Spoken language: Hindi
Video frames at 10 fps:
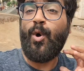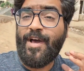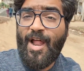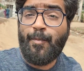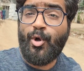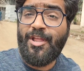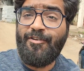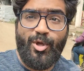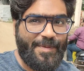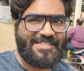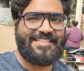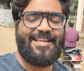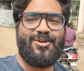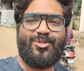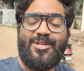तो अगर आपको ये वीडियो पसंद
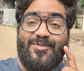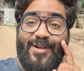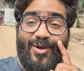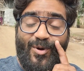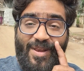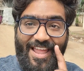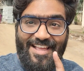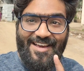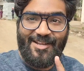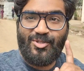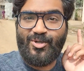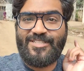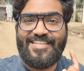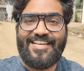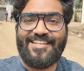आई हो तो इस वीडियो को लाइक कर दो
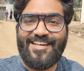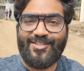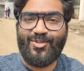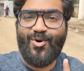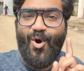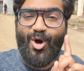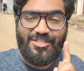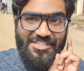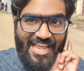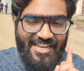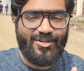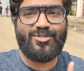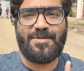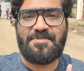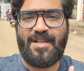शेयर कर दो और चैनल
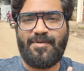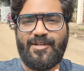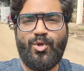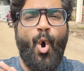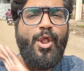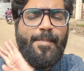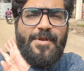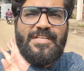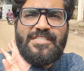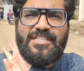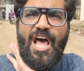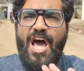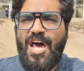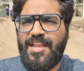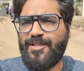को सब्सक्राइब कर दो और अपने
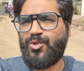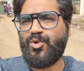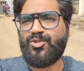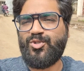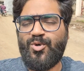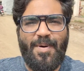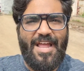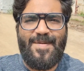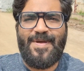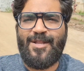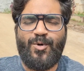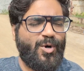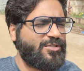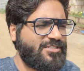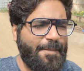सारे दोस्तों भाई बहनों
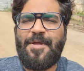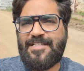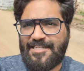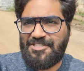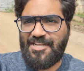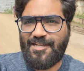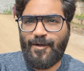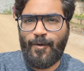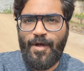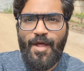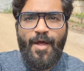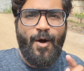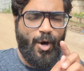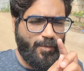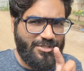और सबके साथ शेयर करो
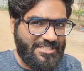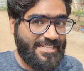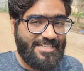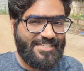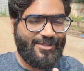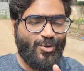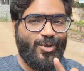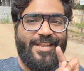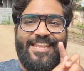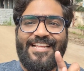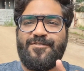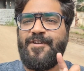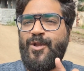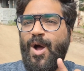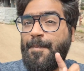और मुझे सजेशन दो कि नेक्स्ट
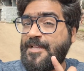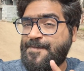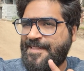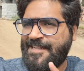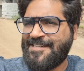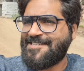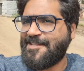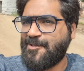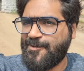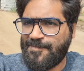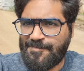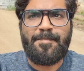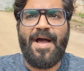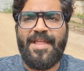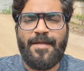वीडियो आप किस पे देखना
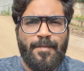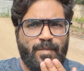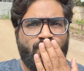चाहिए बाय